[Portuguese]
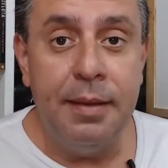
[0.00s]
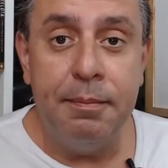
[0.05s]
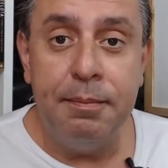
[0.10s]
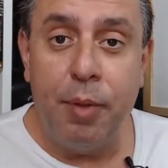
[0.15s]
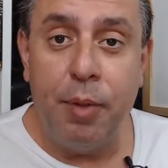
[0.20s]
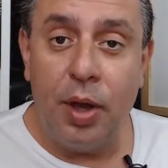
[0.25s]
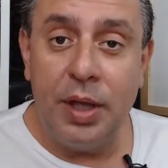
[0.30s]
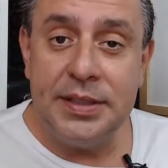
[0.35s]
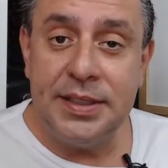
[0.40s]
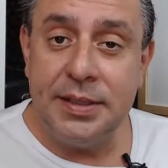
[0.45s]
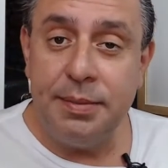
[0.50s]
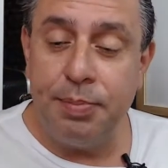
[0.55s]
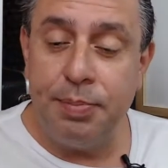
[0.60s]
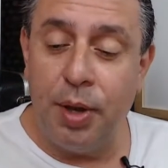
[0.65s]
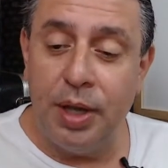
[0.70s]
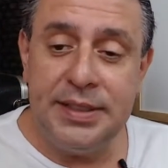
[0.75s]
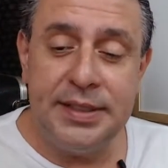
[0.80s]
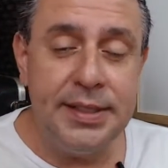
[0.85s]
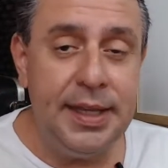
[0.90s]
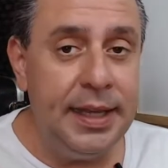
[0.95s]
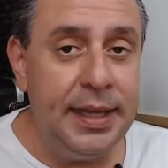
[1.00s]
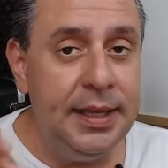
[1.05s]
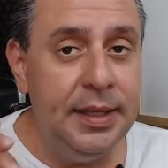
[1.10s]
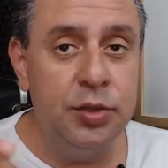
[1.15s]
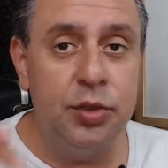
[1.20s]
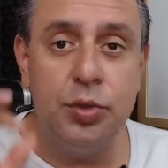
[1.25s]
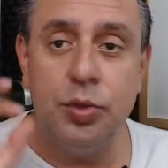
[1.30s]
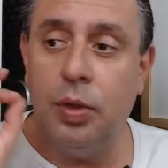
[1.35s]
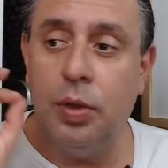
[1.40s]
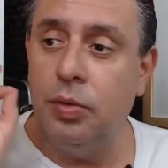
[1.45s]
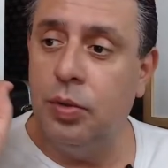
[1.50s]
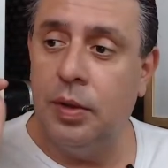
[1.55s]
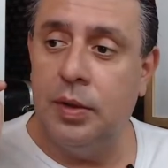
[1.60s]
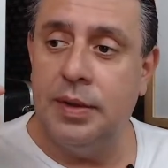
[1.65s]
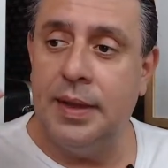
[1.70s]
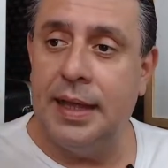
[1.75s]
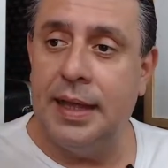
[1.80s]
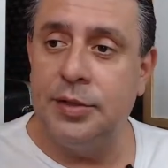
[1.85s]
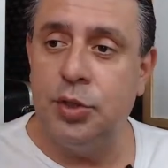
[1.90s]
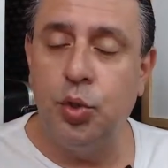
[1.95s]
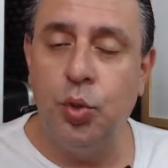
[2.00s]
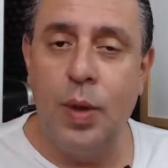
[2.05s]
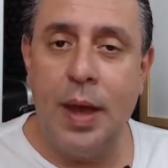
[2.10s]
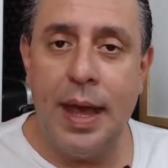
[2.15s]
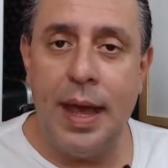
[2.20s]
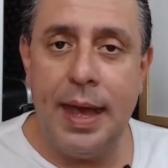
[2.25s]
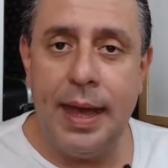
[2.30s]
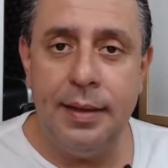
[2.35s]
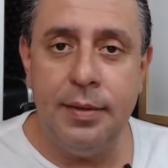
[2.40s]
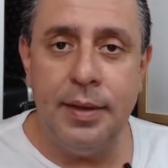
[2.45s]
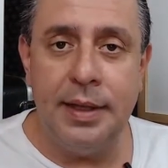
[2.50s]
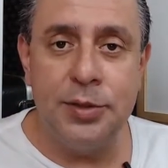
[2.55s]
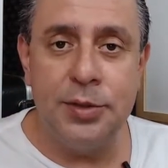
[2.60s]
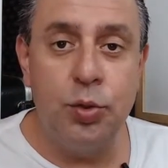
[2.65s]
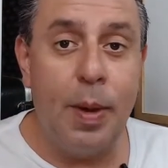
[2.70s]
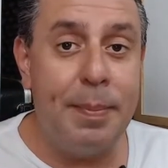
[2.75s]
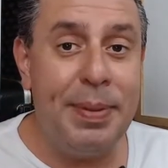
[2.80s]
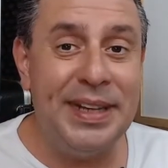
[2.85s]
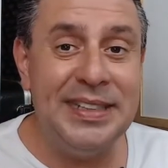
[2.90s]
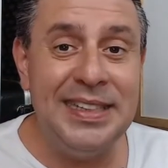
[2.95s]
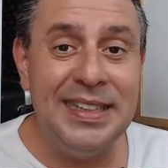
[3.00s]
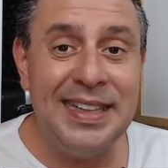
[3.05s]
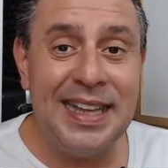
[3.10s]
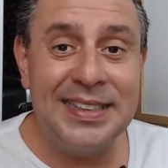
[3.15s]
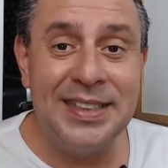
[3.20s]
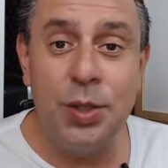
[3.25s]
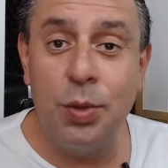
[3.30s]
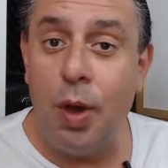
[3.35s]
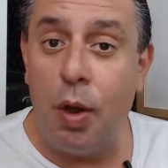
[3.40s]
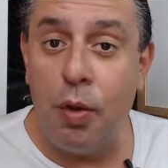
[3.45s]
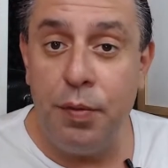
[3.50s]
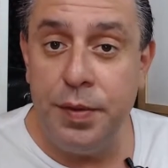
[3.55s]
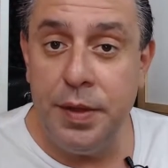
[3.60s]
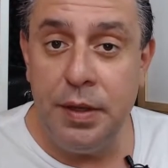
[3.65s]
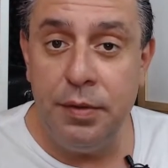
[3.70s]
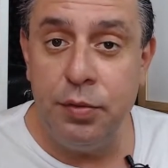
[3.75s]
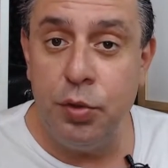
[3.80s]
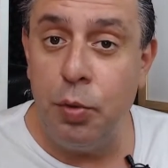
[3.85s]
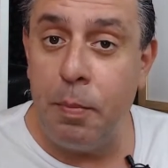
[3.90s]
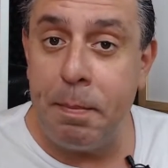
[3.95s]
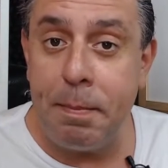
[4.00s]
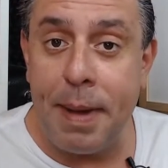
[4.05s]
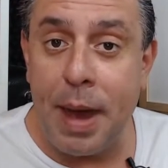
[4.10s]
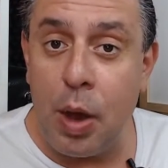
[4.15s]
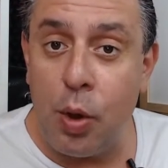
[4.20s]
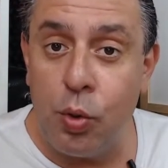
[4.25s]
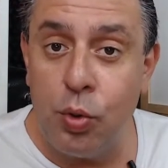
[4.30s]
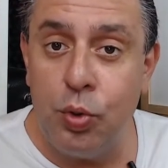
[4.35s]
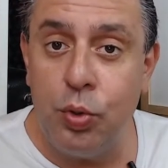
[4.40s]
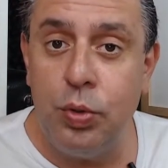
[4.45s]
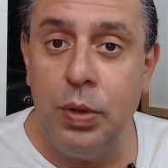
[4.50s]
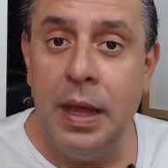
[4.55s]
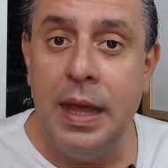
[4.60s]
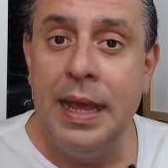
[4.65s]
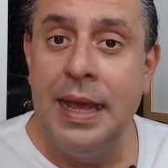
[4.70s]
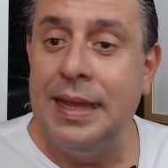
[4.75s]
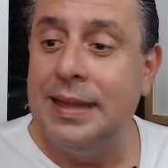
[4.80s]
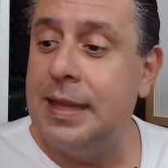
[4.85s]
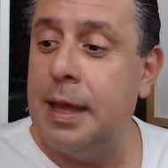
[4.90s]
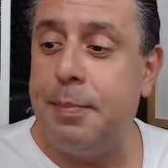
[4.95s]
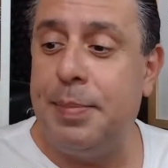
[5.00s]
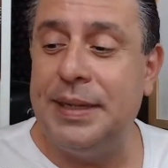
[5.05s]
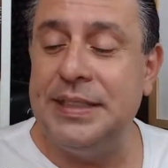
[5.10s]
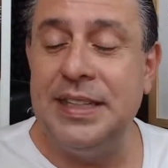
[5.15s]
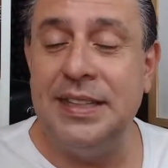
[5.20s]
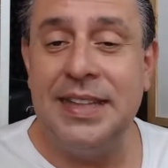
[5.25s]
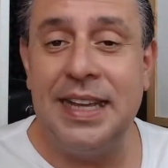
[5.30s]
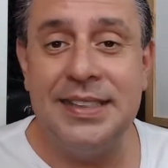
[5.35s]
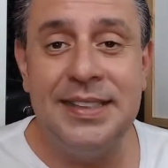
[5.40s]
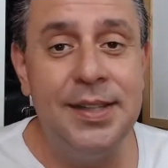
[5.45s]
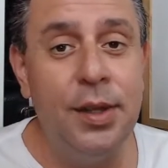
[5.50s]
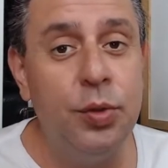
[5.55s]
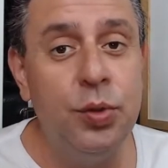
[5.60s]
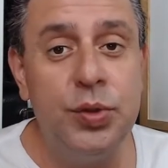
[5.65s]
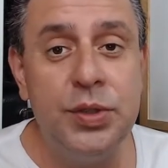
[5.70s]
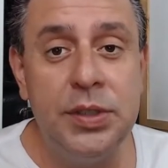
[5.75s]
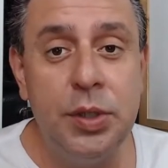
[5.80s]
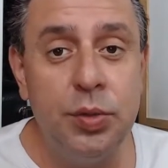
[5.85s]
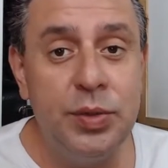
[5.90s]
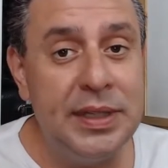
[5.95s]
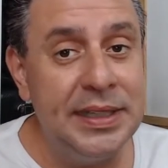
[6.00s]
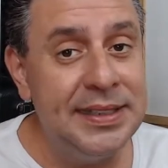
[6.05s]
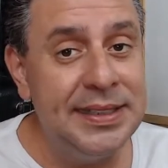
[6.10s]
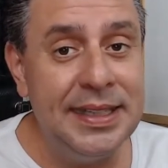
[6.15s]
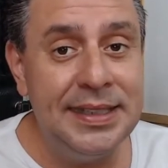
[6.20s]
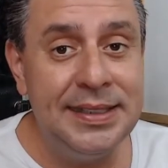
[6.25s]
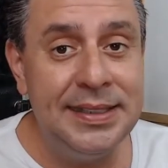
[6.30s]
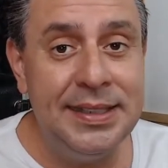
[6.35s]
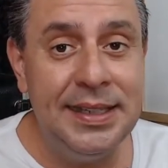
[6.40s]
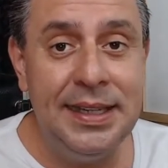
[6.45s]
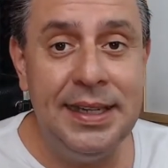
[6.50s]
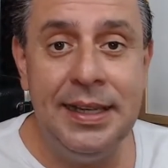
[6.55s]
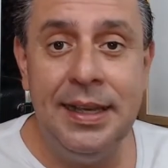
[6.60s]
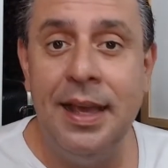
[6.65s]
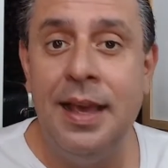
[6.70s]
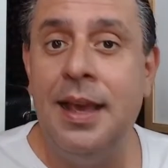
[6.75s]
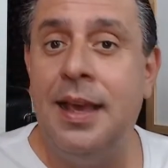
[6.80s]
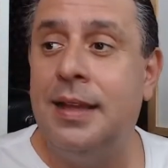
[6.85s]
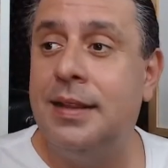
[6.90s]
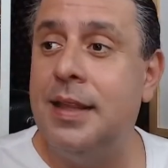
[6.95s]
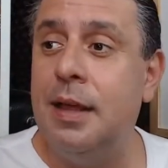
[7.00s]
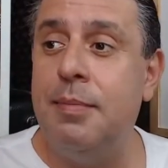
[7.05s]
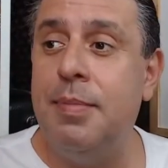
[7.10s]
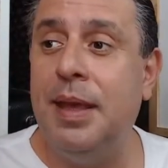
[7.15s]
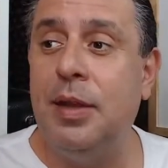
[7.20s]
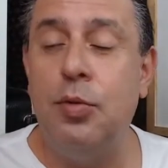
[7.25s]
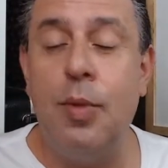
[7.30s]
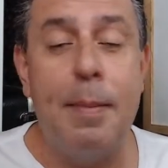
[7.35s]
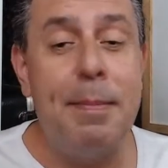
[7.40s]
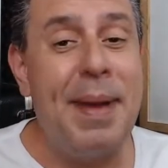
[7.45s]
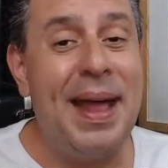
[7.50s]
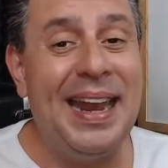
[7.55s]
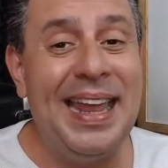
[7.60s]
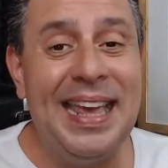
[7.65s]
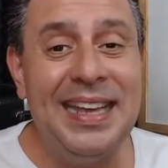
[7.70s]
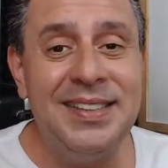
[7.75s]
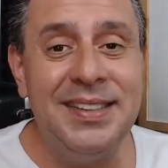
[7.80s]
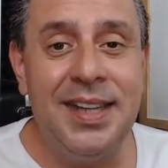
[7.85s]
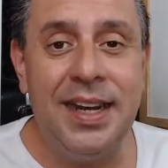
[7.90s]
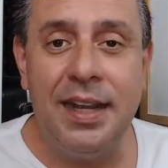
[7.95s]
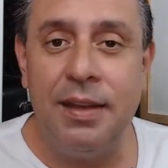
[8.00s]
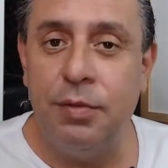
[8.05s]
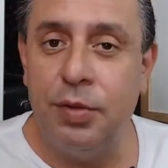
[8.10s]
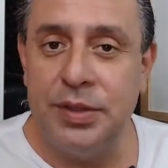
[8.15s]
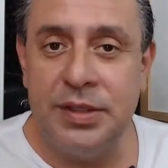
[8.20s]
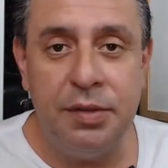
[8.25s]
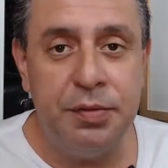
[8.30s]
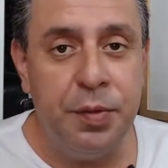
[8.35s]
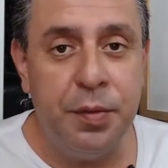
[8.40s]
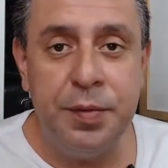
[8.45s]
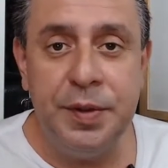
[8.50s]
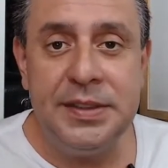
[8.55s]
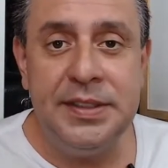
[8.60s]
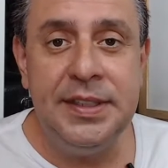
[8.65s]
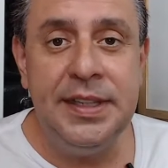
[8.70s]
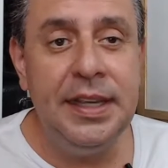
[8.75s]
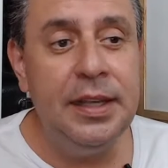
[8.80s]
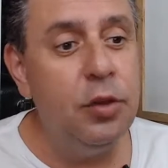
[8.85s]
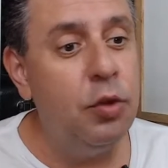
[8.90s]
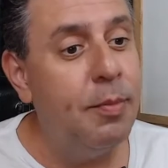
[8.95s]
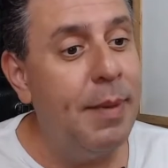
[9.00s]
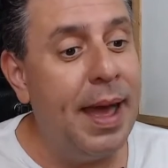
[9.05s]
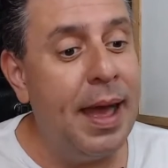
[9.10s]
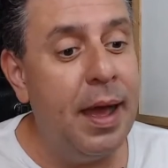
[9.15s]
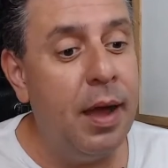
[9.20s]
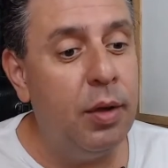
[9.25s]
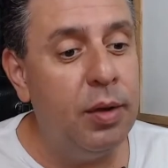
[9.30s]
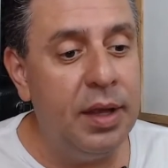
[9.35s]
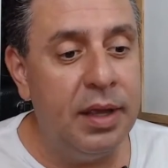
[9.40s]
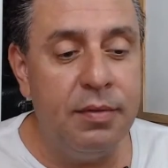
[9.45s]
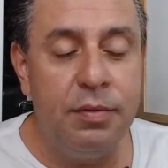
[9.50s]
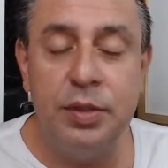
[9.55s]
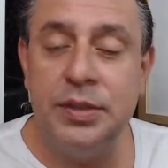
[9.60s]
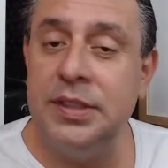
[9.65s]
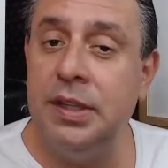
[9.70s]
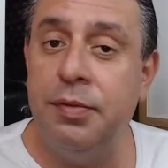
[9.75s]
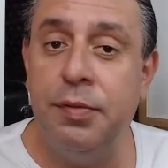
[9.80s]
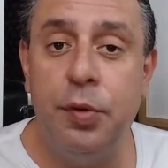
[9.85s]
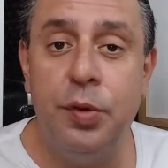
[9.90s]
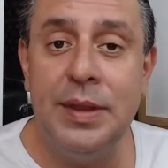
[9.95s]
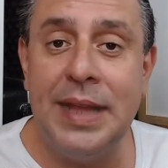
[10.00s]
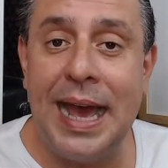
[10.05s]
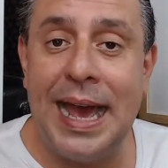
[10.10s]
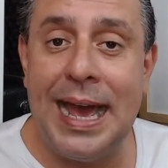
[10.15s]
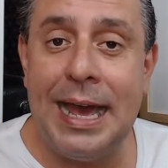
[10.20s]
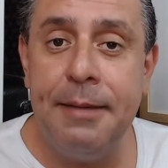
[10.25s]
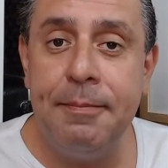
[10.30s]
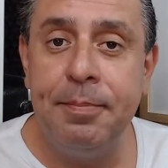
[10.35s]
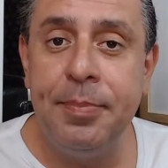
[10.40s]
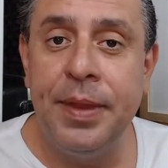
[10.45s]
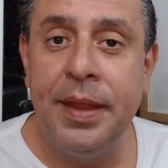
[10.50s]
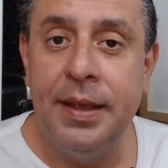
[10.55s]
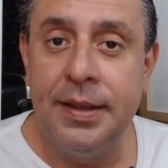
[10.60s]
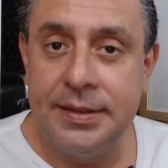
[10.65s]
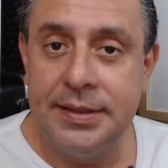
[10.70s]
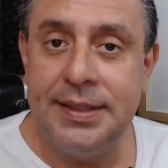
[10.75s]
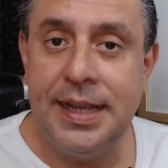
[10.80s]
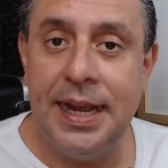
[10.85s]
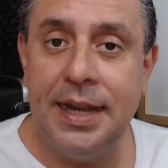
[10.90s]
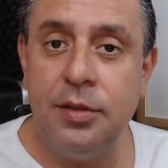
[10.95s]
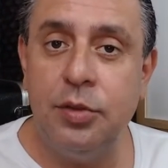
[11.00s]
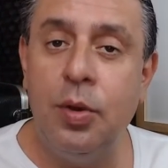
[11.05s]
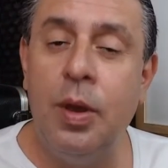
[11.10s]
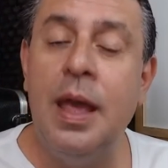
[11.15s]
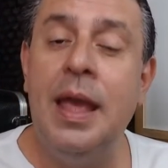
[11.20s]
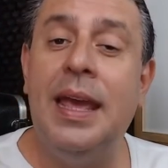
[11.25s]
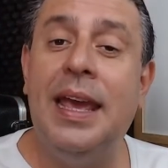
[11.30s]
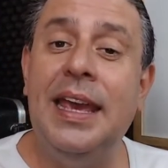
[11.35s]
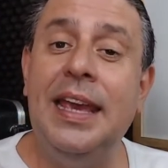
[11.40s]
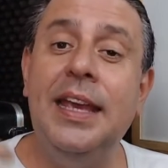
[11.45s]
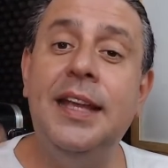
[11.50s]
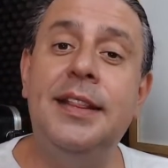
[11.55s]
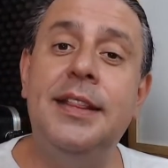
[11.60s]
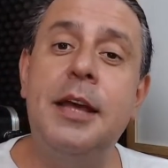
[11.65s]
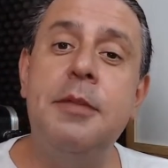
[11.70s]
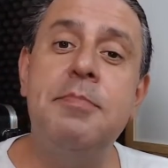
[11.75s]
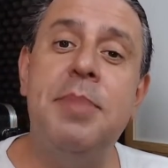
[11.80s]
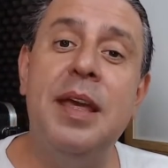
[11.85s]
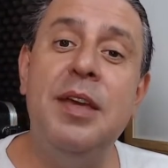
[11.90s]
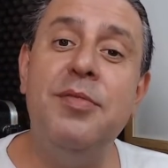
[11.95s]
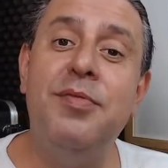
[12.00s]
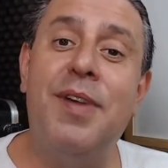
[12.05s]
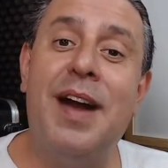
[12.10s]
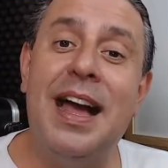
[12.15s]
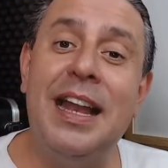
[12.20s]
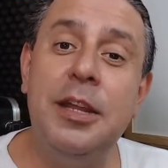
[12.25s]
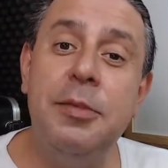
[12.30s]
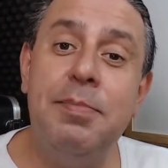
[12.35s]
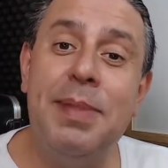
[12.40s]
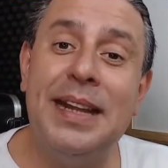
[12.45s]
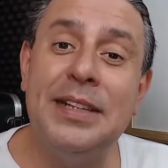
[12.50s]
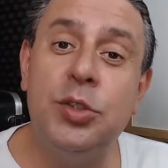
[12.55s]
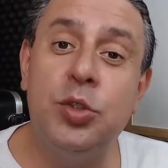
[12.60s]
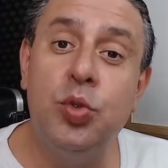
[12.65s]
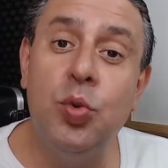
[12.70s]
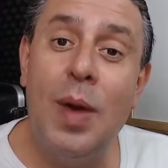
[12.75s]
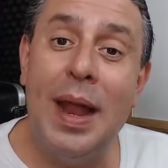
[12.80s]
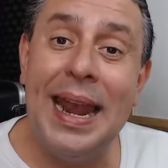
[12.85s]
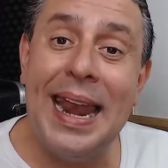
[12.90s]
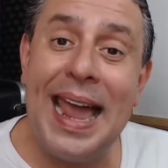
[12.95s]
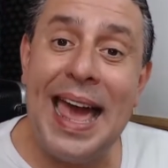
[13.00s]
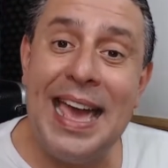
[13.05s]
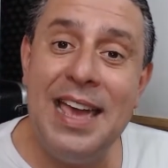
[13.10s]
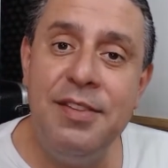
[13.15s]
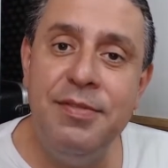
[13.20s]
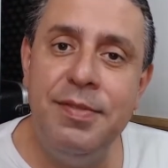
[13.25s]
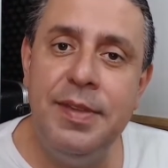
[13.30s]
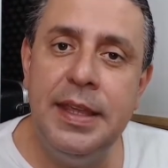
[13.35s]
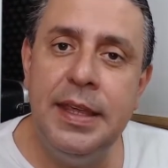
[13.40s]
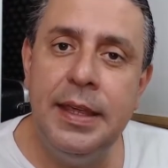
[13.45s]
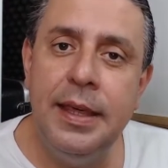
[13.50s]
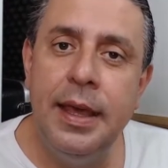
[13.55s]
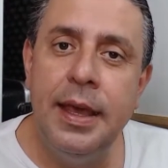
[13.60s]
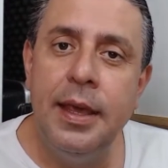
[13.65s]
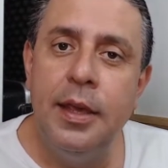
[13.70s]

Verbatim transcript: Pode, pode ser isso, no, na, sua, na sua apresentação ao vivo, num palco, na apresentação do seu TCC, também numa palestra que você for fazer, numa aula que você for dar, certo? E também vale para sua live,